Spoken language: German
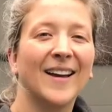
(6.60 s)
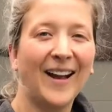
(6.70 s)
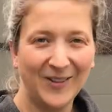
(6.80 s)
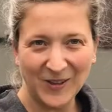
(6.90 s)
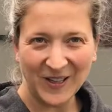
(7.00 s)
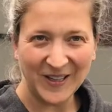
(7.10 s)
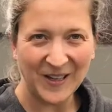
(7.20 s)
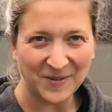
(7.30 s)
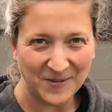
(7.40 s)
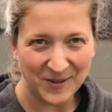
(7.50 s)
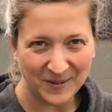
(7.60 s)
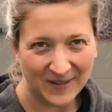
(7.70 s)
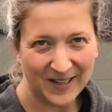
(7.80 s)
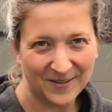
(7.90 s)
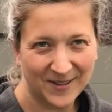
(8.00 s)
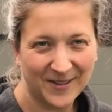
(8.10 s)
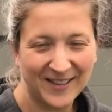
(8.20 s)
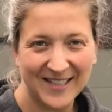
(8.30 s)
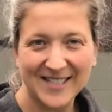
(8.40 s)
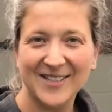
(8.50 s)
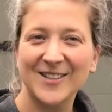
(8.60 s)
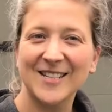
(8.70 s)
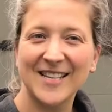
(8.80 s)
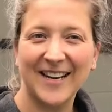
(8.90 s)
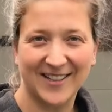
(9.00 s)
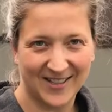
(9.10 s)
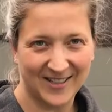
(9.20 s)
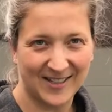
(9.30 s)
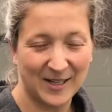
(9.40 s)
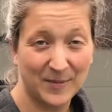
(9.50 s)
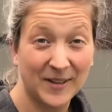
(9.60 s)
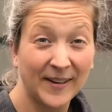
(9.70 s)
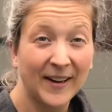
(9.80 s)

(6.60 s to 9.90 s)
Hallöchen hier auf dem YouTube-Kanal von Dorganizer. Schön, dass ihr eingeschaltet habt.